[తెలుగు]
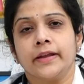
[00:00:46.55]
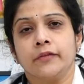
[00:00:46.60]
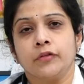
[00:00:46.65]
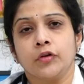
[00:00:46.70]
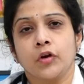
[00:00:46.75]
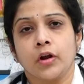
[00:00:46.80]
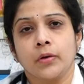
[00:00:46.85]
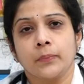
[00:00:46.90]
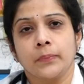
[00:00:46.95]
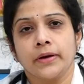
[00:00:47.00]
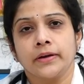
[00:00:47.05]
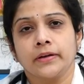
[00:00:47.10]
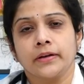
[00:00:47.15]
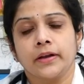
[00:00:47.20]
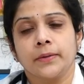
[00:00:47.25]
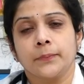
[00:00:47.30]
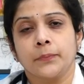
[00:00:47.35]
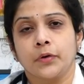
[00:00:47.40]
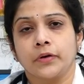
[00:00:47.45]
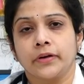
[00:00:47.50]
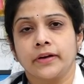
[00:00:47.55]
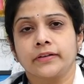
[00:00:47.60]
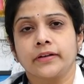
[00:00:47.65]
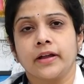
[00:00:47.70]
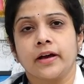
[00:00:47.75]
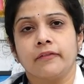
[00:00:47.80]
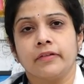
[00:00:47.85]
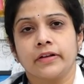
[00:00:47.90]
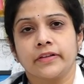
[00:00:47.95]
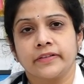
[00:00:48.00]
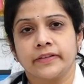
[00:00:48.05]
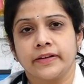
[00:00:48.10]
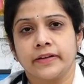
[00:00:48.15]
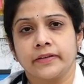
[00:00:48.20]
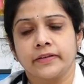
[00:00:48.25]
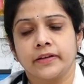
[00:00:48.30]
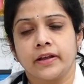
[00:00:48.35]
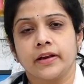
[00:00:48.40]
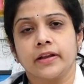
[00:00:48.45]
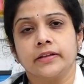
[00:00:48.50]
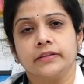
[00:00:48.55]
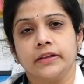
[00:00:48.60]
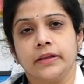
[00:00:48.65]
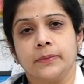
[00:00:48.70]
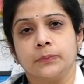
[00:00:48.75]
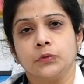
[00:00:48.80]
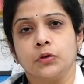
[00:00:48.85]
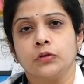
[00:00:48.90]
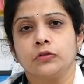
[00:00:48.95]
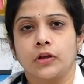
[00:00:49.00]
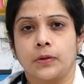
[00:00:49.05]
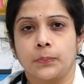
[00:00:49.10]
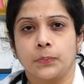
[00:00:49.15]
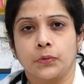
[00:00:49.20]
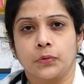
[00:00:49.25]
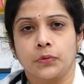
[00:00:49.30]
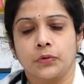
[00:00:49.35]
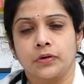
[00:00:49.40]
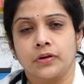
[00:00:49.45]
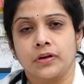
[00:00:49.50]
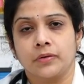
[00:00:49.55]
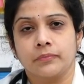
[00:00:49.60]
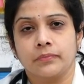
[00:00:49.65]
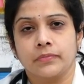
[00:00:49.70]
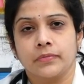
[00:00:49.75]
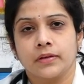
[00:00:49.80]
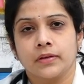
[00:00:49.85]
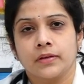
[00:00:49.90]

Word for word: ఎన్విరాన్మెంట్ అండ్ ప్రొటెక్ట్ అవర్ సెల్స్ అనే థీమ్తో జరుపుకుంటున్నాం